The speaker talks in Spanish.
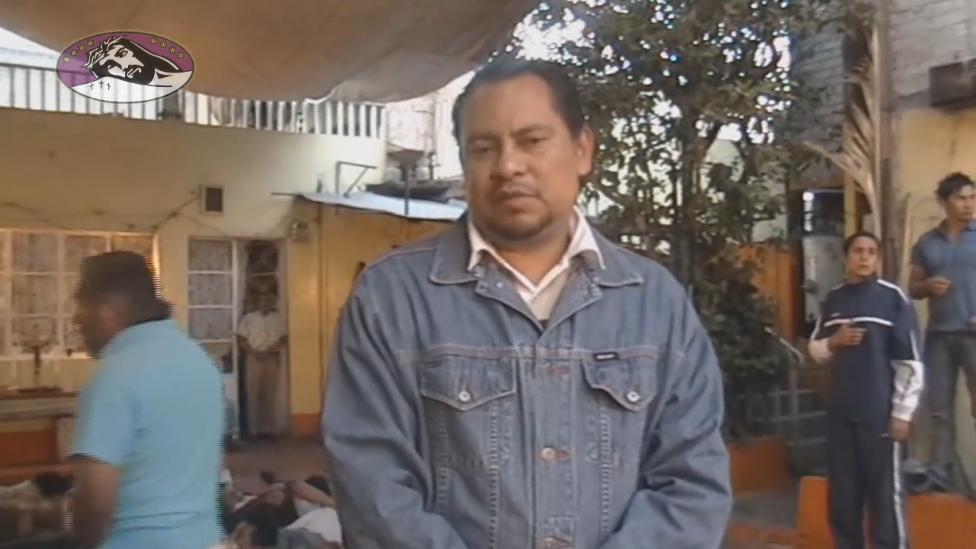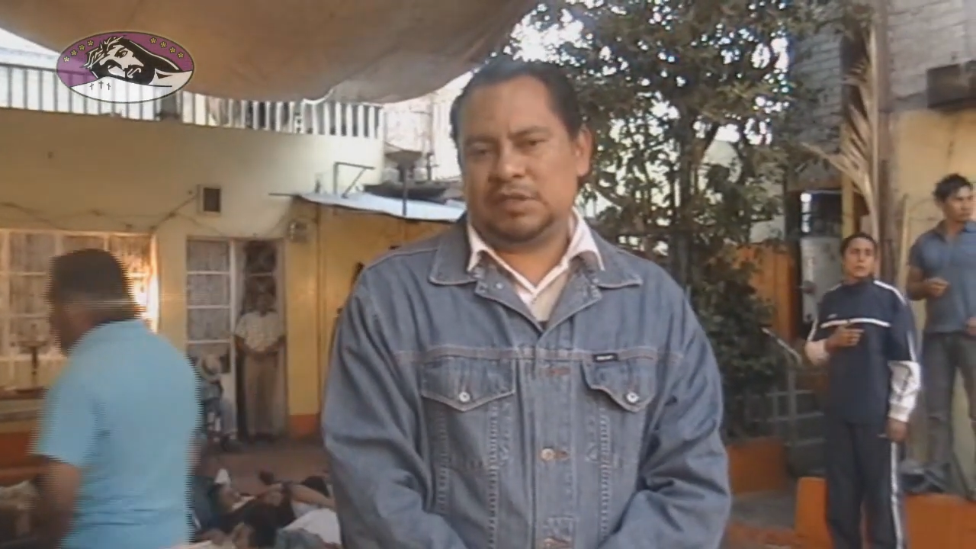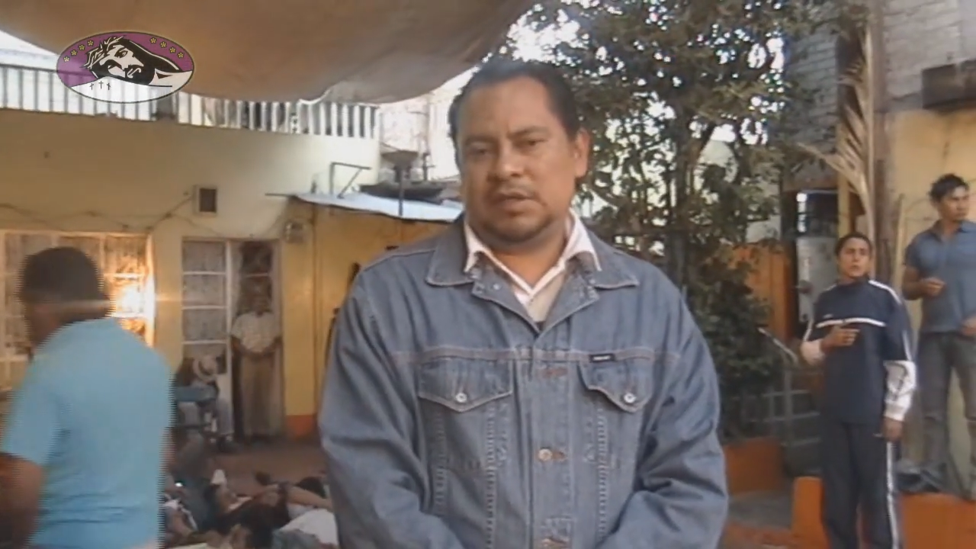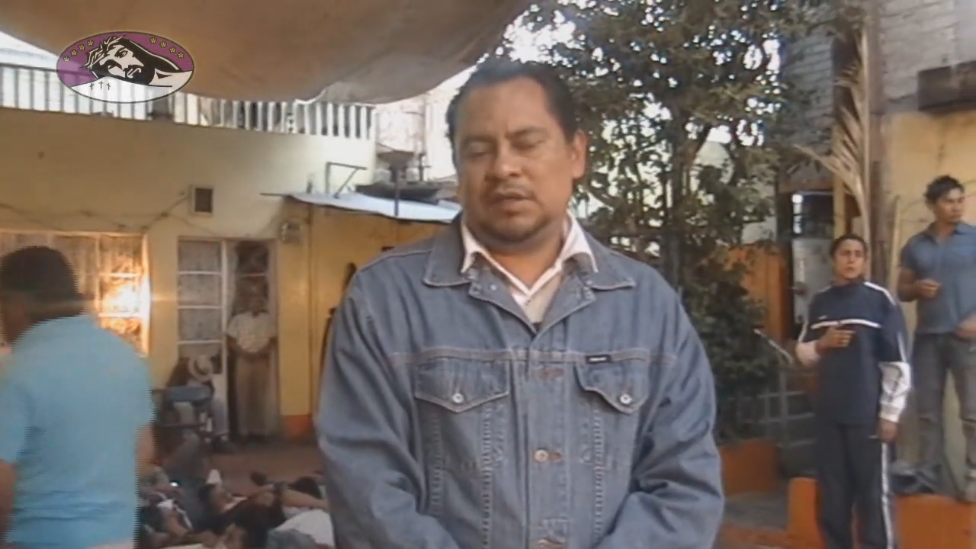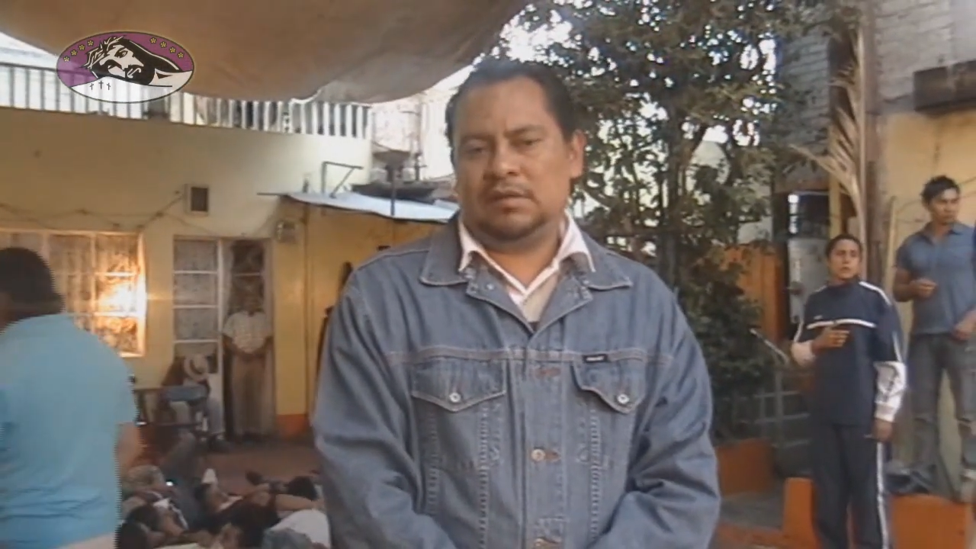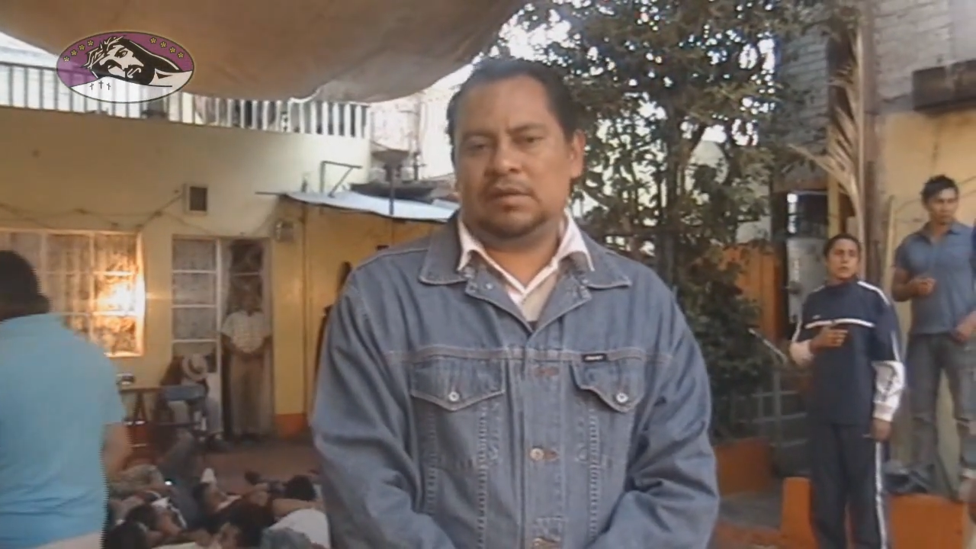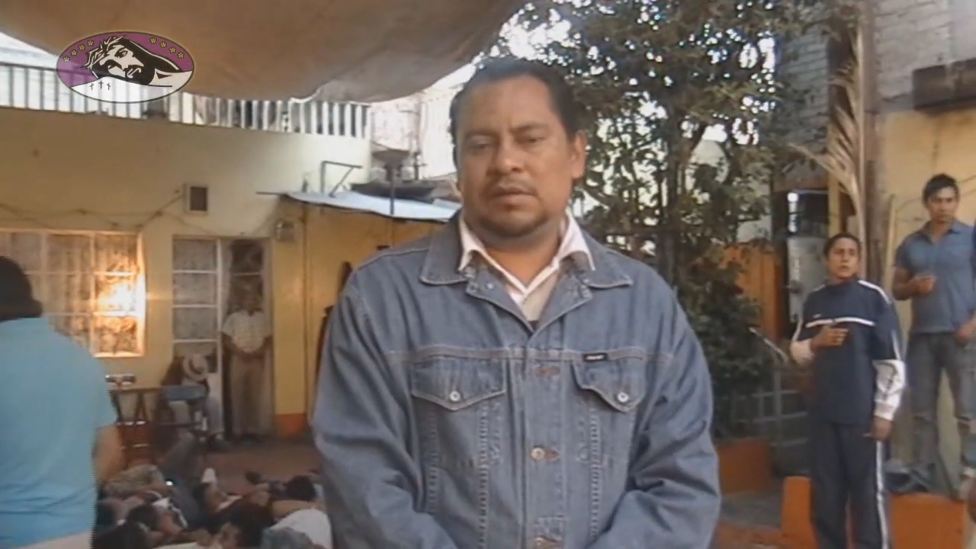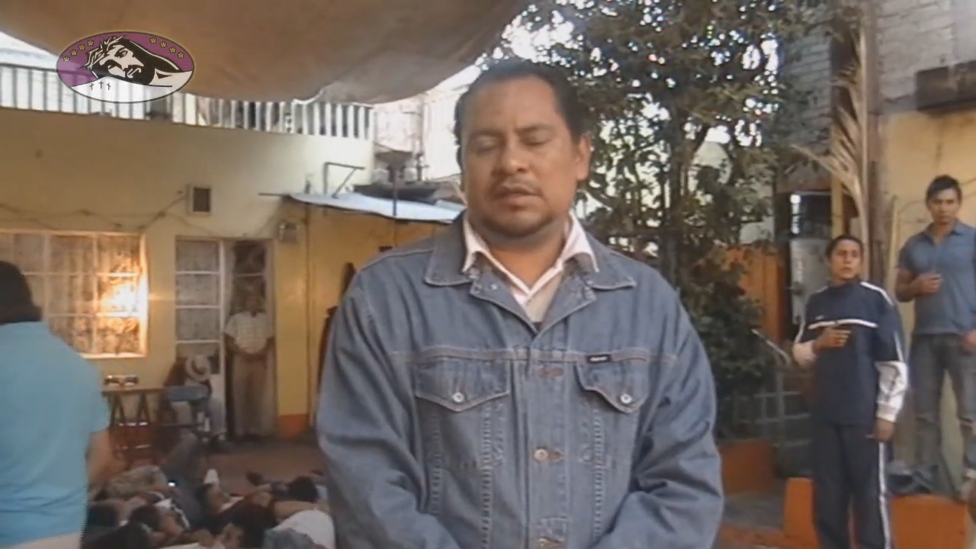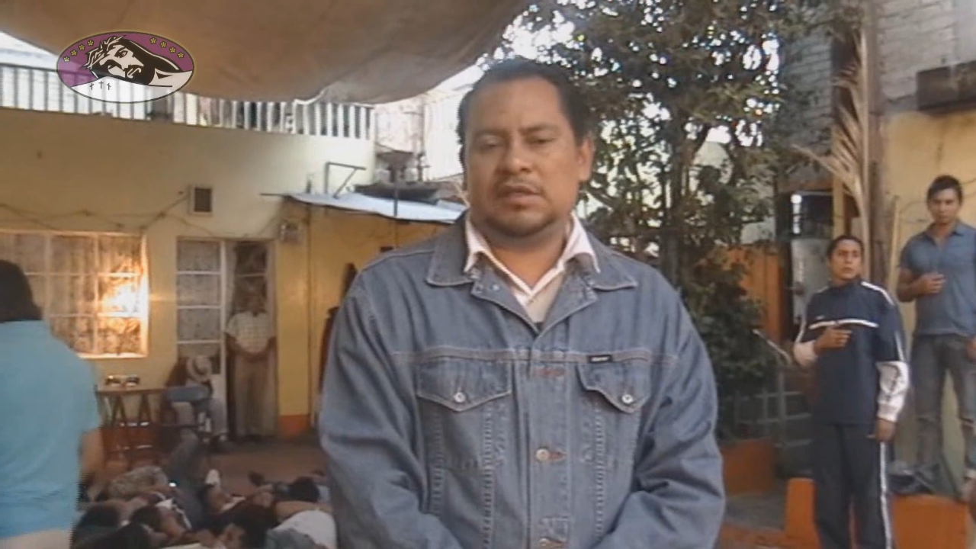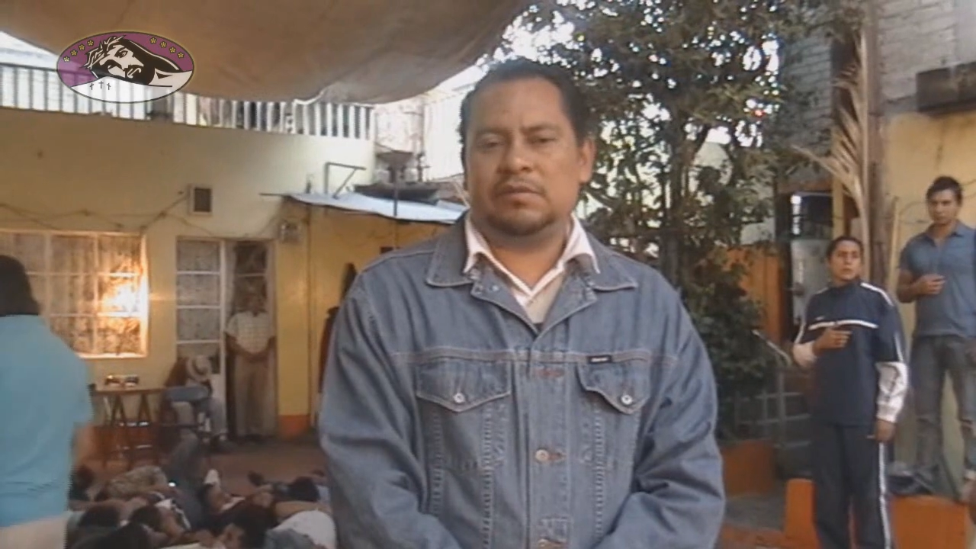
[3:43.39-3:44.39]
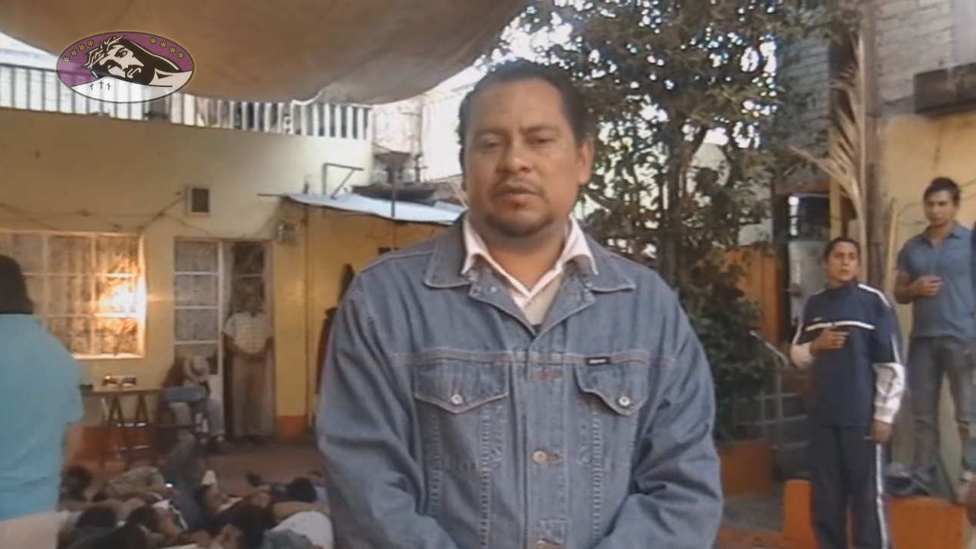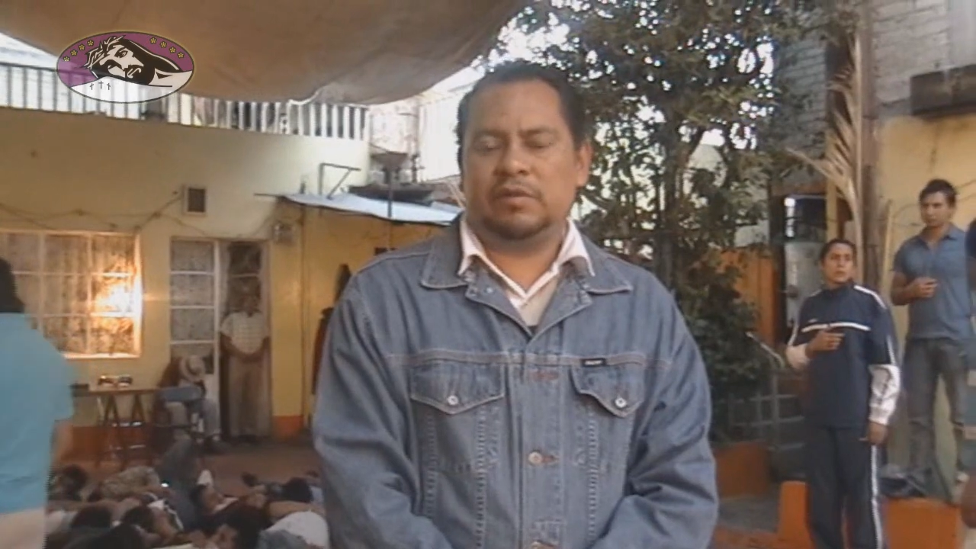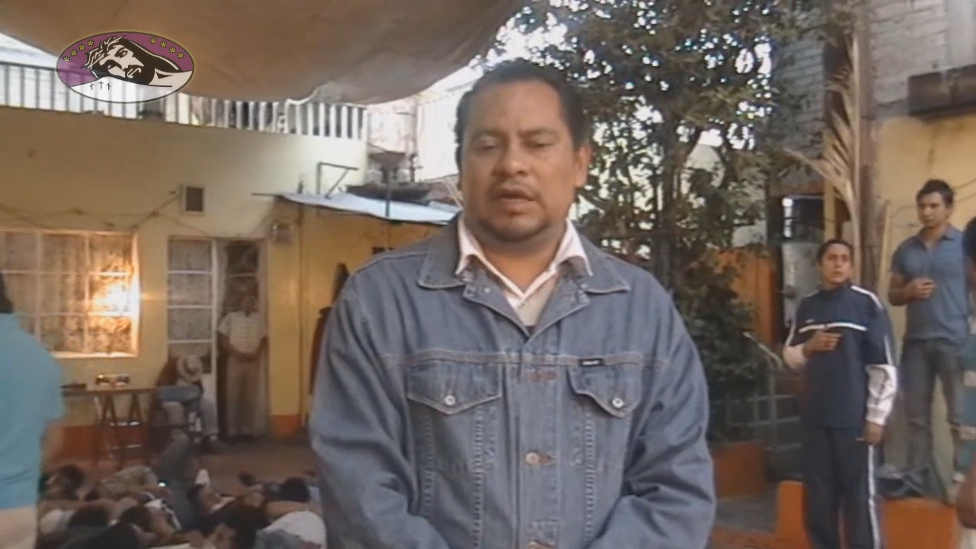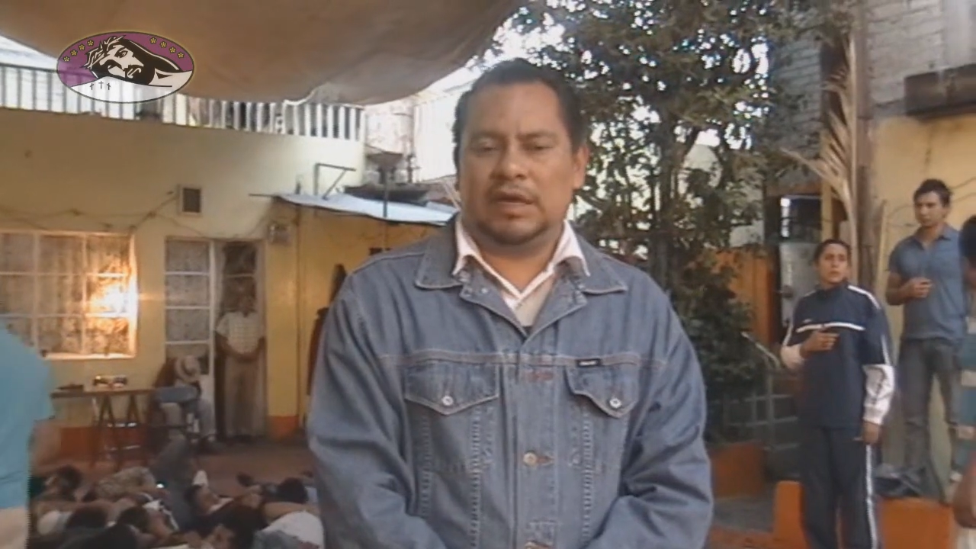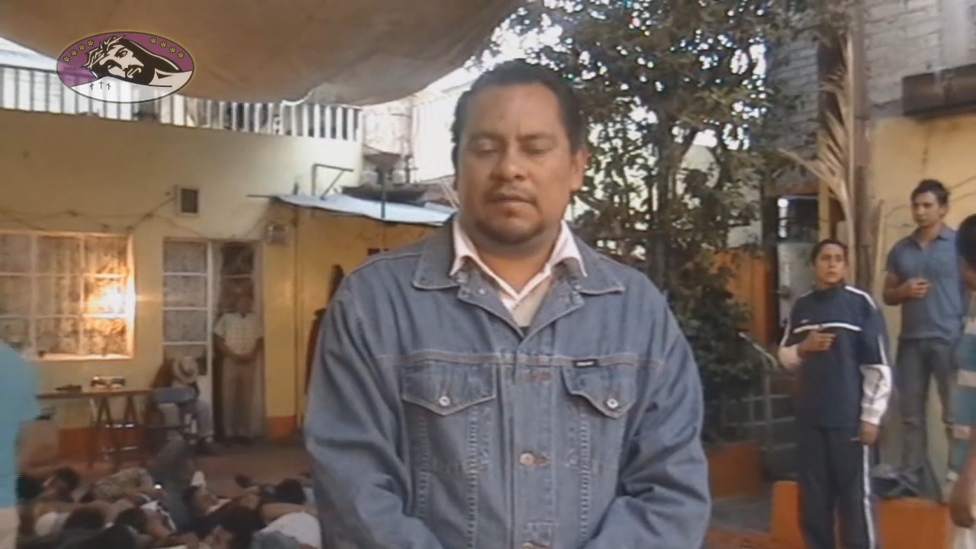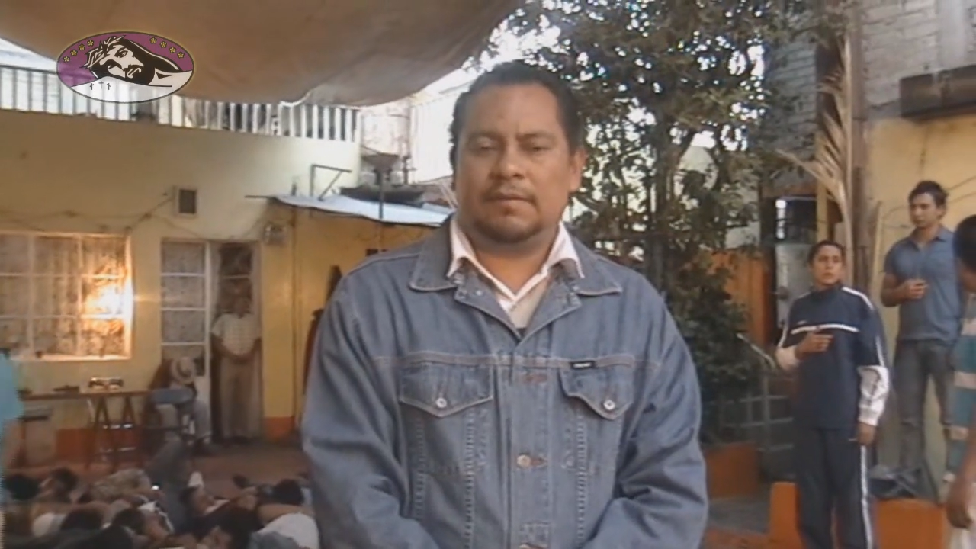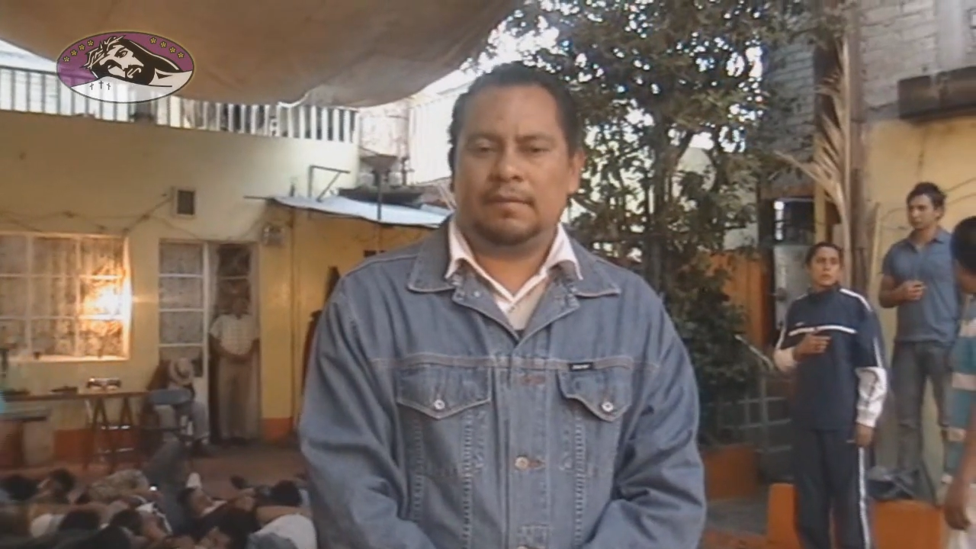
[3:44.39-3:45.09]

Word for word: pues sí debes de ser muy buena